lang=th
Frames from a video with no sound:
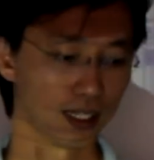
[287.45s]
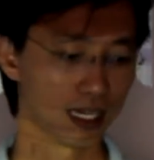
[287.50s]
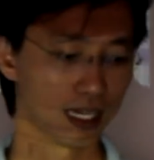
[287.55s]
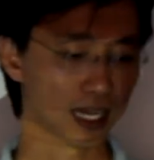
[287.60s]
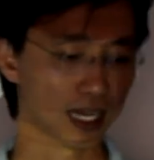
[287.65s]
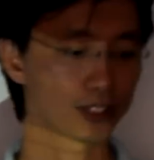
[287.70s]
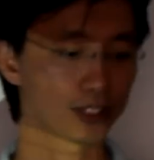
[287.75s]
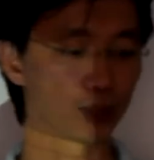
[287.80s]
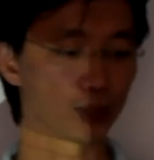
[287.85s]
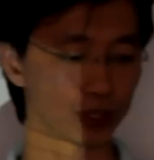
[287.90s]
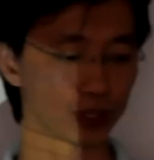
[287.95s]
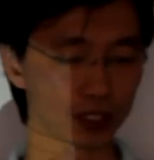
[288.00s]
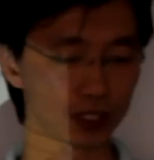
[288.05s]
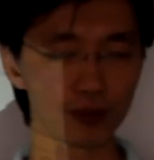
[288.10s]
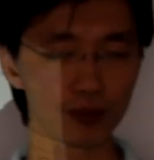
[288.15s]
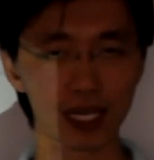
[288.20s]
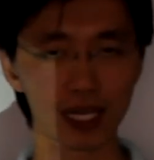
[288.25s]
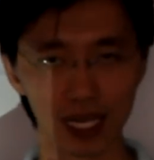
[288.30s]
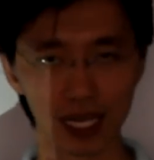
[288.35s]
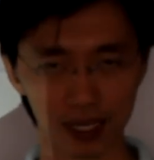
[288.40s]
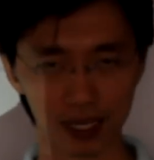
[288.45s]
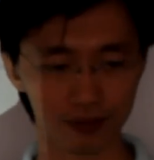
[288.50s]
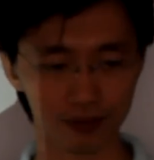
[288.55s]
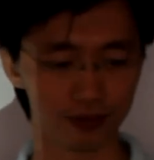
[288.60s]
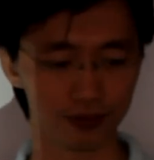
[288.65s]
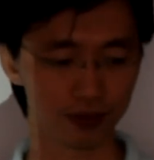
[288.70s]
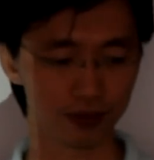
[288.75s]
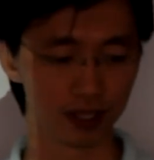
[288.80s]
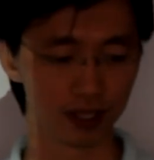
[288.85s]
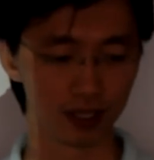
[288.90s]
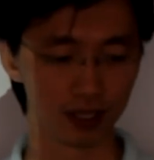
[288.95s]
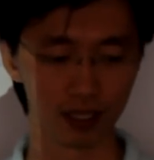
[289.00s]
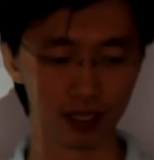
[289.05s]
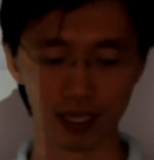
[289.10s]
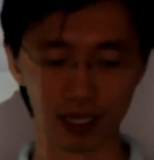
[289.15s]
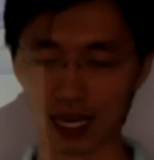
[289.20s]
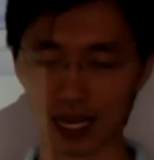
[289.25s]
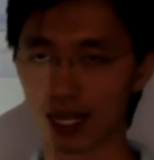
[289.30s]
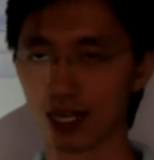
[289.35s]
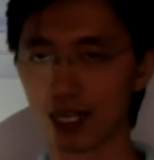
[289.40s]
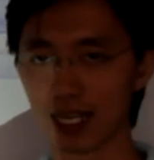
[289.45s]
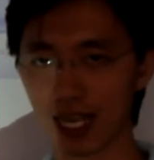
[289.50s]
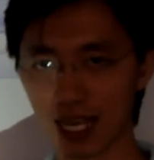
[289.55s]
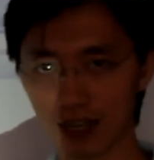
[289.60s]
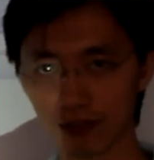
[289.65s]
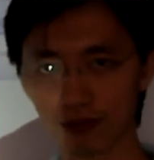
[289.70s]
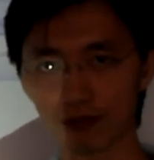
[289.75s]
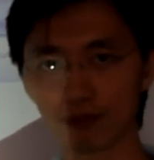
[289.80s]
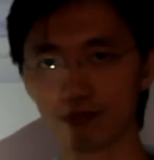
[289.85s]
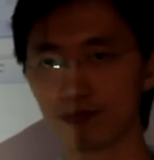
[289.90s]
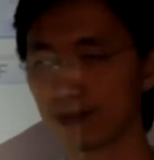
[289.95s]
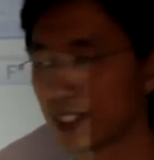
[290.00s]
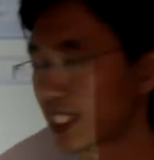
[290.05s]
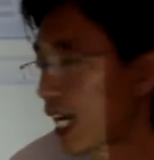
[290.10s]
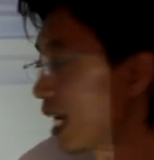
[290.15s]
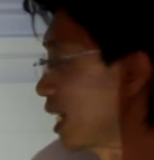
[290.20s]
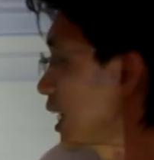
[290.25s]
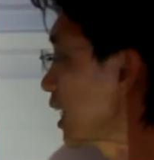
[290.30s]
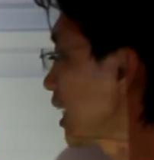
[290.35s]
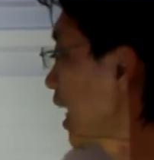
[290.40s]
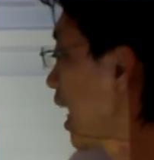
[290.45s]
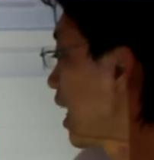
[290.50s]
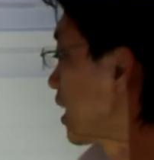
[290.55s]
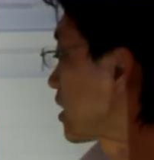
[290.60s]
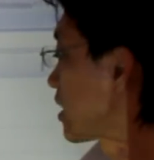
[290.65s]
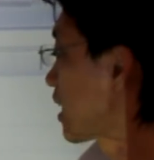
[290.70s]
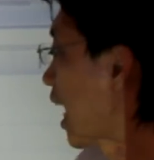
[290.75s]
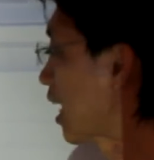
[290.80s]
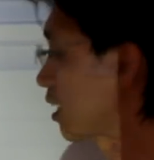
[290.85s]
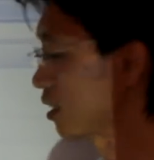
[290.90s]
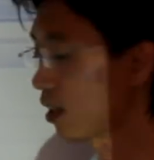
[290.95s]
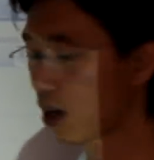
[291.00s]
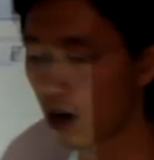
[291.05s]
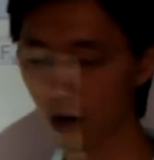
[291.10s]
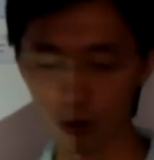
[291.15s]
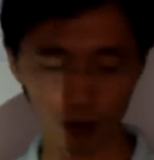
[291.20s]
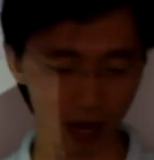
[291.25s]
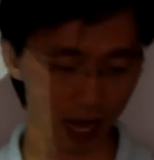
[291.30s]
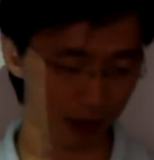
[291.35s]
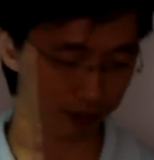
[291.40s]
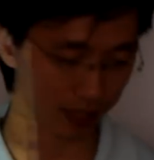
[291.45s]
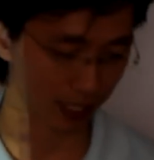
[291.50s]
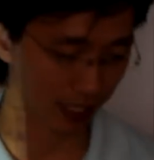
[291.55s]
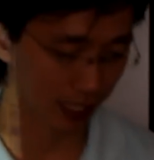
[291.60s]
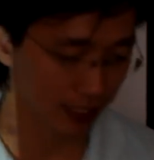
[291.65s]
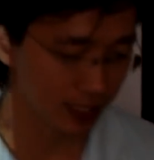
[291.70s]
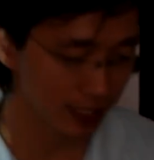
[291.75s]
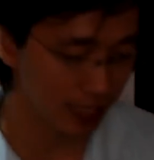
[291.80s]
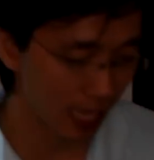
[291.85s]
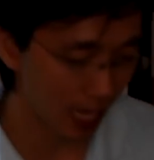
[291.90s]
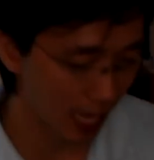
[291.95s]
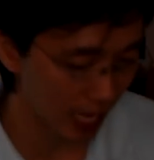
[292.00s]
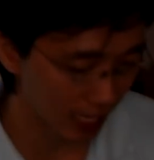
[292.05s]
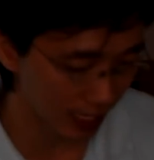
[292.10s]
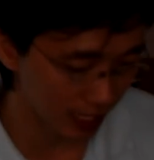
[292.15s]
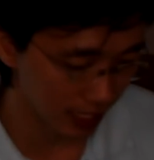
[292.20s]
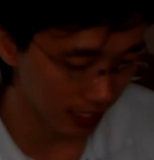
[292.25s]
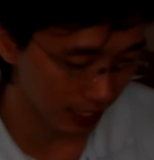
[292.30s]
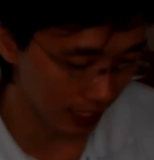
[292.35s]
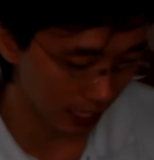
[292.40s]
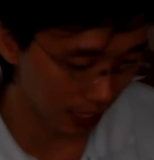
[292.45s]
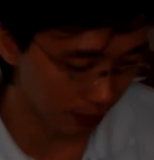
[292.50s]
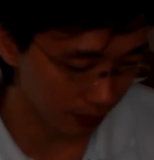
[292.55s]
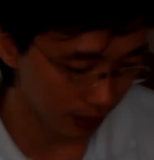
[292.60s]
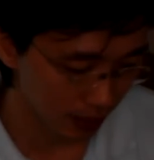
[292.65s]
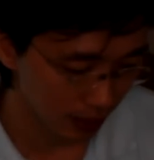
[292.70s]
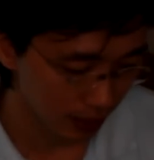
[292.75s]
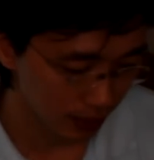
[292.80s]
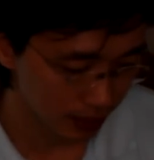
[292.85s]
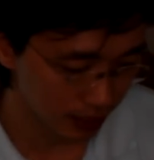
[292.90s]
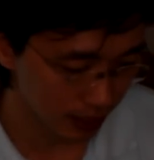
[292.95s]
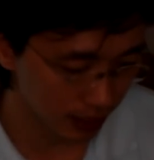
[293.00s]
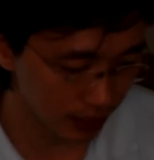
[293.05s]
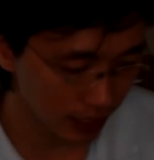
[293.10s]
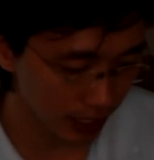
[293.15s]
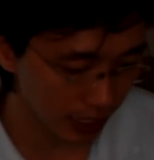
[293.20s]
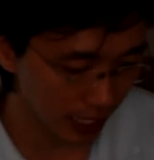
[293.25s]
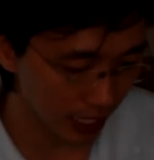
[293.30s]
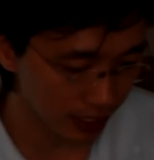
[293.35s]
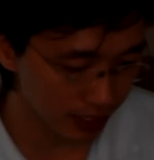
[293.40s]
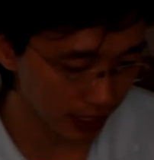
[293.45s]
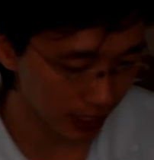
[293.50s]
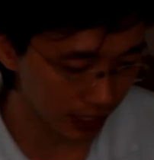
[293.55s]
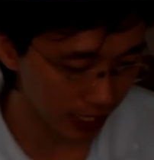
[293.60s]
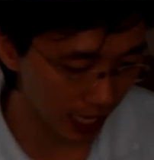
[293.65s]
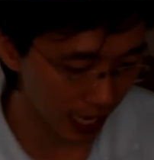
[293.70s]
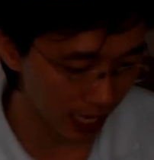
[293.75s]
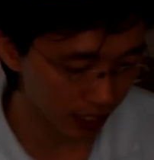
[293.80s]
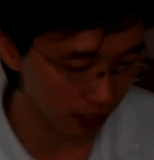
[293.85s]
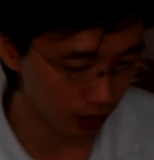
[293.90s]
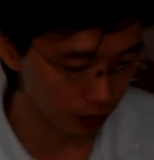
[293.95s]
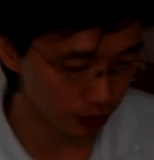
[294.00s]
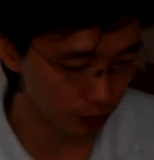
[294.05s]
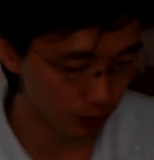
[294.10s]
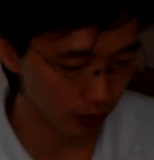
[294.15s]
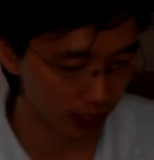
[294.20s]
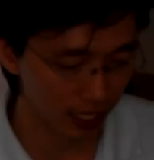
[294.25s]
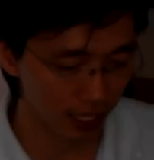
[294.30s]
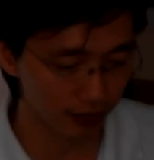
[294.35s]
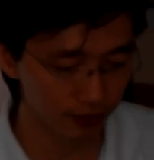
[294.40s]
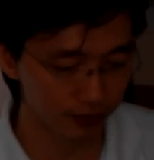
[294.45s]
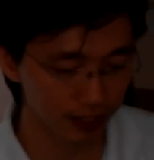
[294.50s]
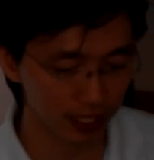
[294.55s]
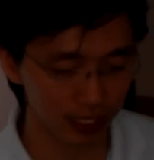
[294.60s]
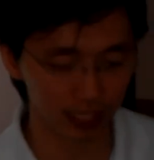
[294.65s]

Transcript: นะ สูตรชื่อว่า left นะ left ใช้ในการตัดข้อความทางด้านซ้ายนะครับ ซึ่งในการใช้งานของสูตร left เนี่ย